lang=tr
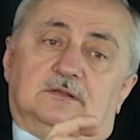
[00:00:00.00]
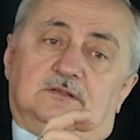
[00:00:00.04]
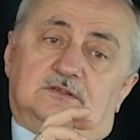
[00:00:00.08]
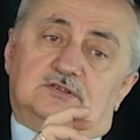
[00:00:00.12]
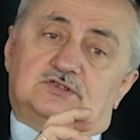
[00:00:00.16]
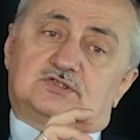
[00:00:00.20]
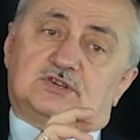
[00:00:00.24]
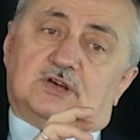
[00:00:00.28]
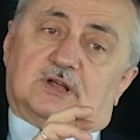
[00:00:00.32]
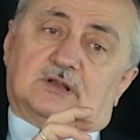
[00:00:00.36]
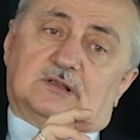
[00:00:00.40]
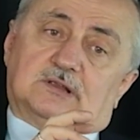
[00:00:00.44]

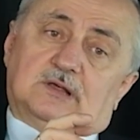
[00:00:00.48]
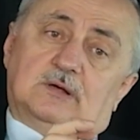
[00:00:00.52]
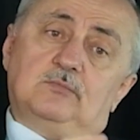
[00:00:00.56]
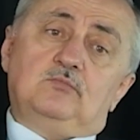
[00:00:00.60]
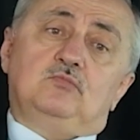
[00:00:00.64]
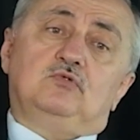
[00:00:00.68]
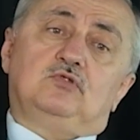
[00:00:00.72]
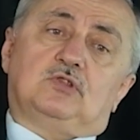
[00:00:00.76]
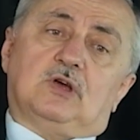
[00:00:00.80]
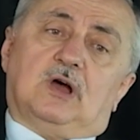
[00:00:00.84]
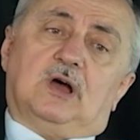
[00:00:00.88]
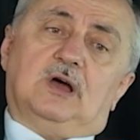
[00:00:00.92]
dışarıdan
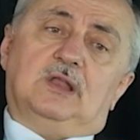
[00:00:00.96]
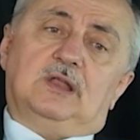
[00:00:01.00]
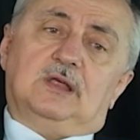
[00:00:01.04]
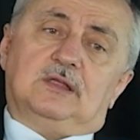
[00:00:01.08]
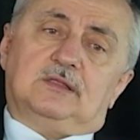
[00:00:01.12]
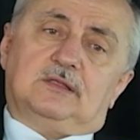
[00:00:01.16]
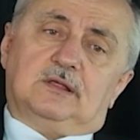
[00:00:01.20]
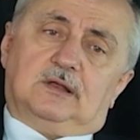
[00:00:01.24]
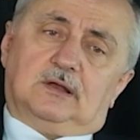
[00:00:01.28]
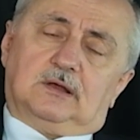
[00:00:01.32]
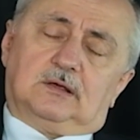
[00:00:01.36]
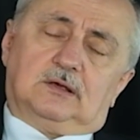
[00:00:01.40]
müdahale
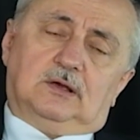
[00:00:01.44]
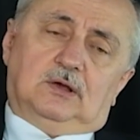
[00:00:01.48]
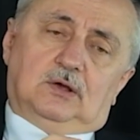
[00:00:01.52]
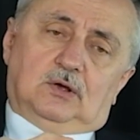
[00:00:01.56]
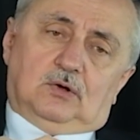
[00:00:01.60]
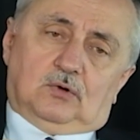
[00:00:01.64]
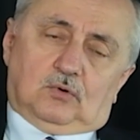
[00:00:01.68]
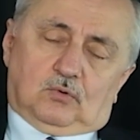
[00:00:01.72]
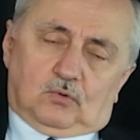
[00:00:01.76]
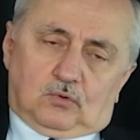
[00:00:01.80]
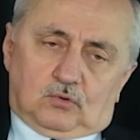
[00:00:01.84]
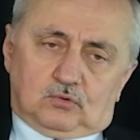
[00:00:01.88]
ederek
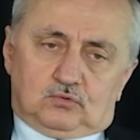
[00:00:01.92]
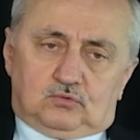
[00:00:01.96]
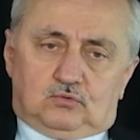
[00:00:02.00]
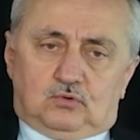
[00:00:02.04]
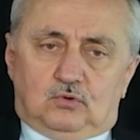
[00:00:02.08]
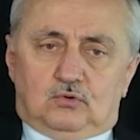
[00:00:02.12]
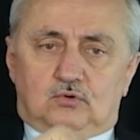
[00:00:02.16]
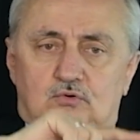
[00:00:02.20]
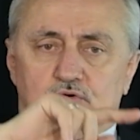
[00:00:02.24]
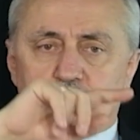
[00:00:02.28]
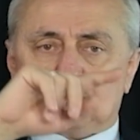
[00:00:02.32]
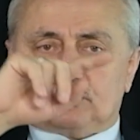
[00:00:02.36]
o
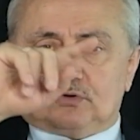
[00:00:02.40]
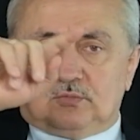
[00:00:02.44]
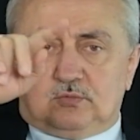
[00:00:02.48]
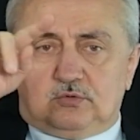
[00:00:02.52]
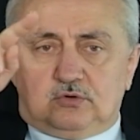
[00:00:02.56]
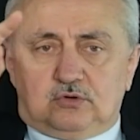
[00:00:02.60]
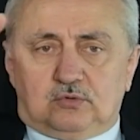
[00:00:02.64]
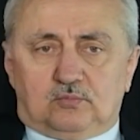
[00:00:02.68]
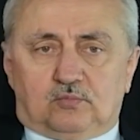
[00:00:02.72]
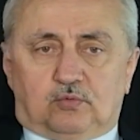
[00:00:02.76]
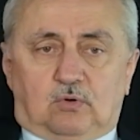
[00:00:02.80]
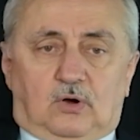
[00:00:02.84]

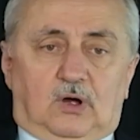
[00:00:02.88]
dönüşümünü,